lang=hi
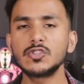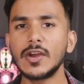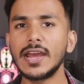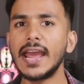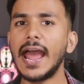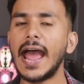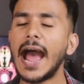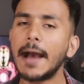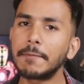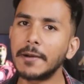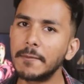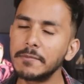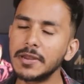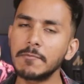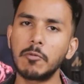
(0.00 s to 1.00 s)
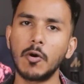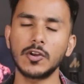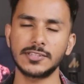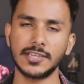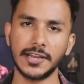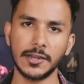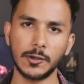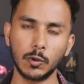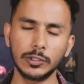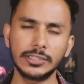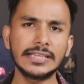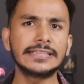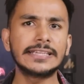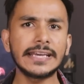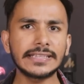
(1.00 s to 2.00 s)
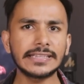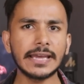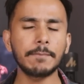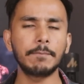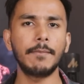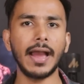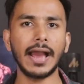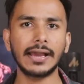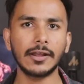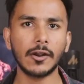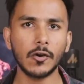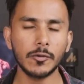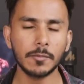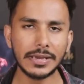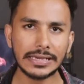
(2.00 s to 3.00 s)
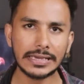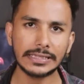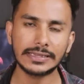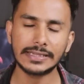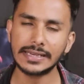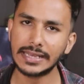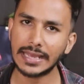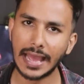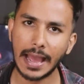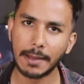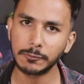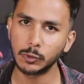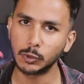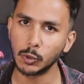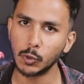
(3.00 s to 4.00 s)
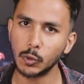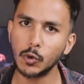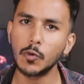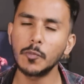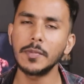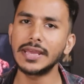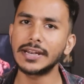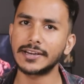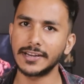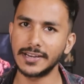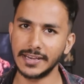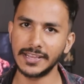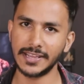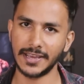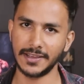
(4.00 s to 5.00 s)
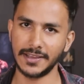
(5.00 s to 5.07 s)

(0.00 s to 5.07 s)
जो है ऐप हमने बहुत सारे खोल दिए देखते हैं बैकग्राउंड में कितने ऐप दोनों में रनिंग